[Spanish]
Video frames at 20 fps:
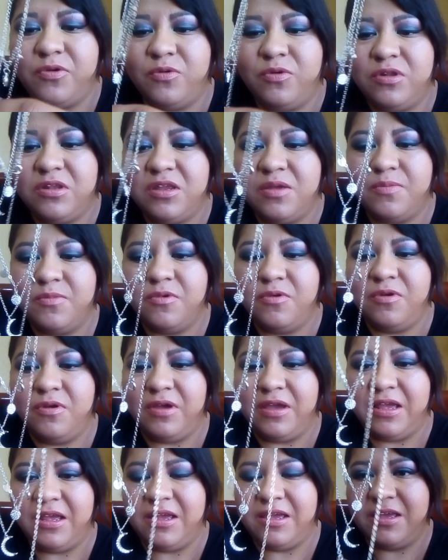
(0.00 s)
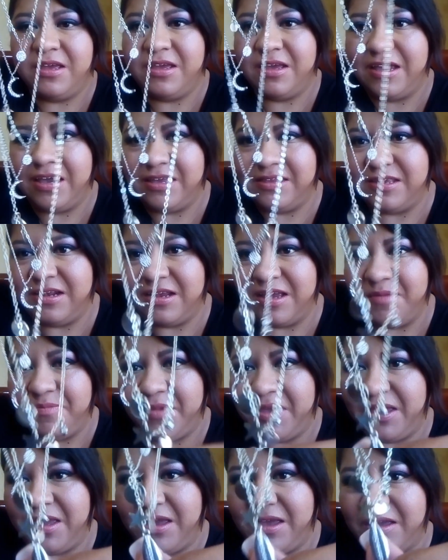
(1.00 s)
por último, que es el que
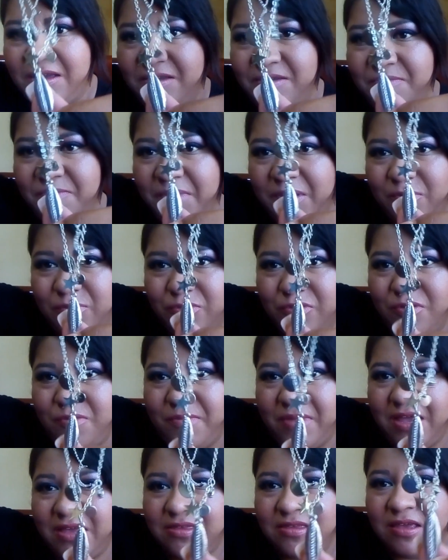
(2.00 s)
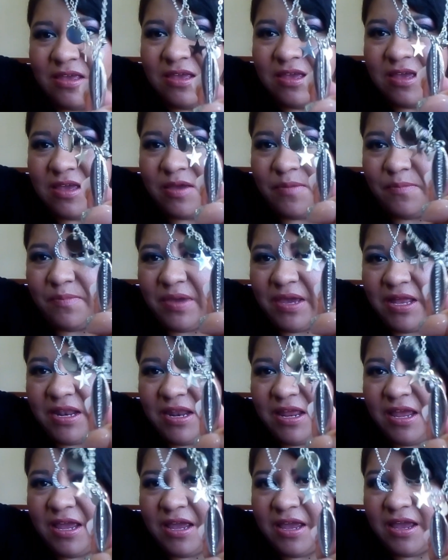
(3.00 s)
me, gustó más,
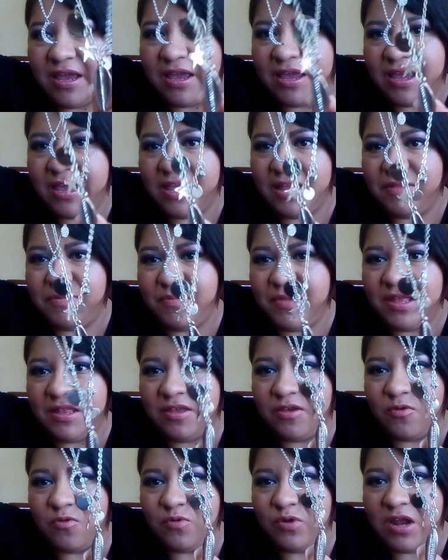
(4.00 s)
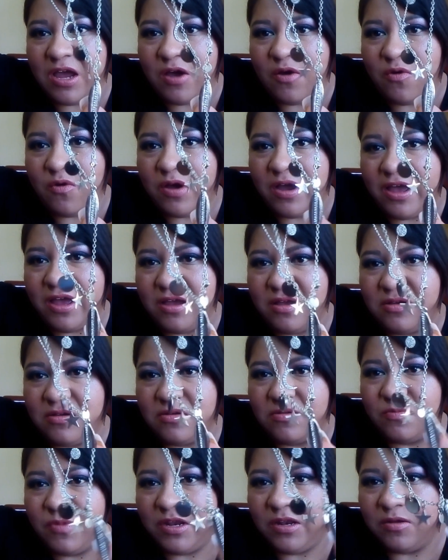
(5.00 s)
viene en medio una hoja,
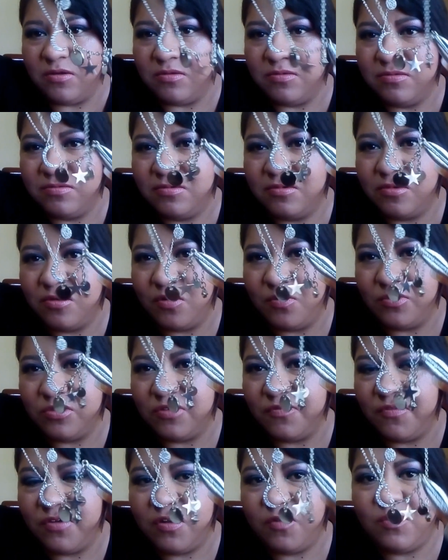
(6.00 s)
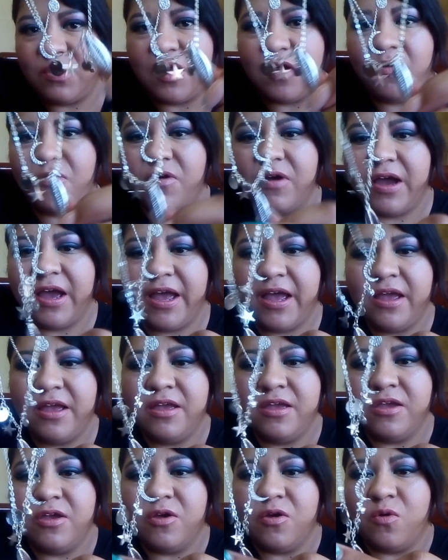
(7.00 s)
bueno, como si fuera una hoja,
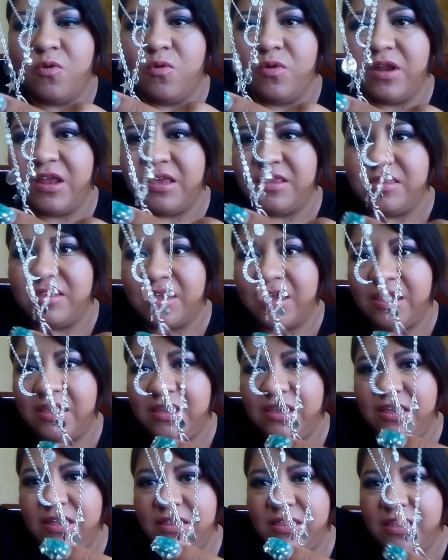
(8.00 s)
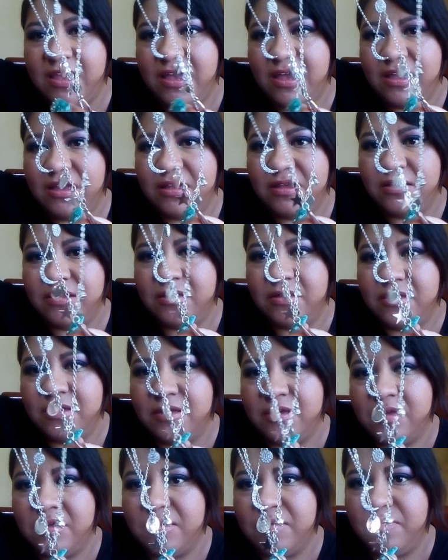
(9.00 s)
una estrellita,
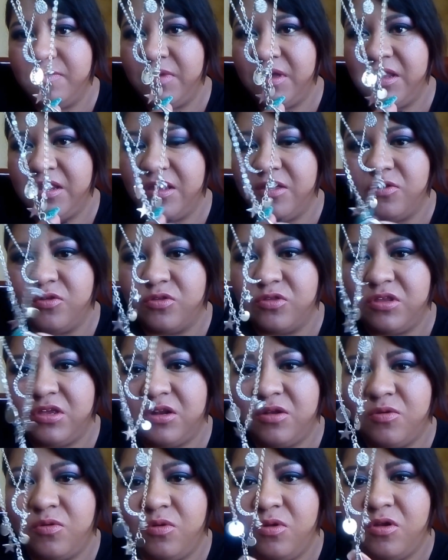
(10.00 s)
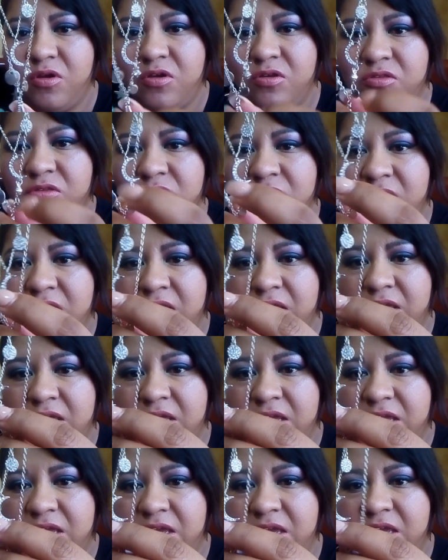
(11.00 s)
viene dos círculos
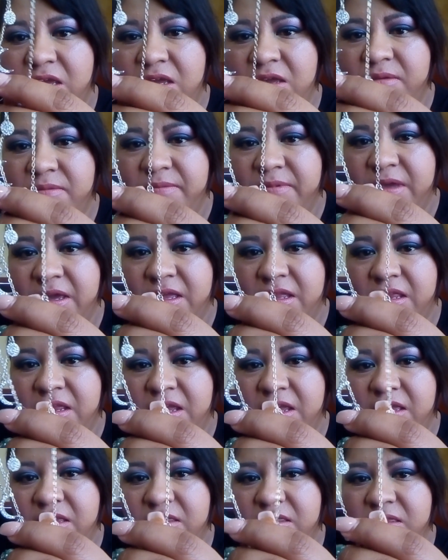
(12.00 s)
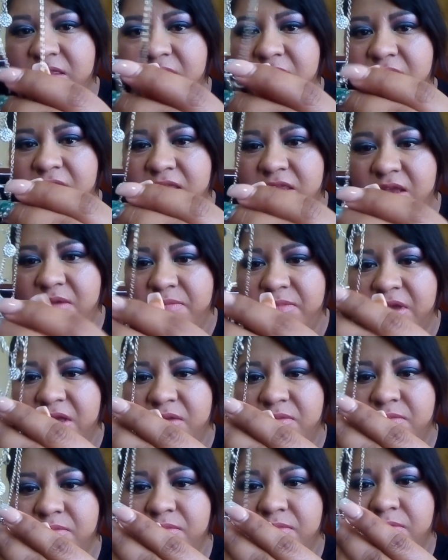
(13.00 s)
y viene este que
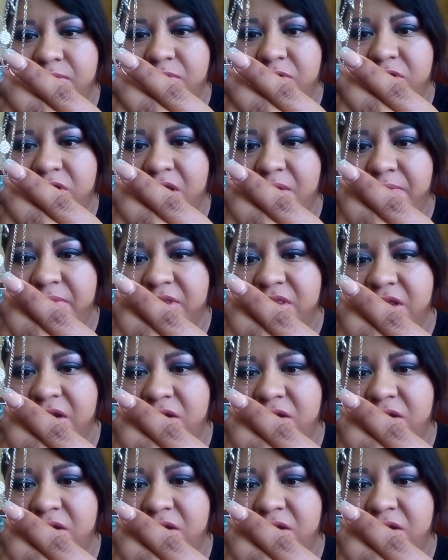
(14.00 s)
también podría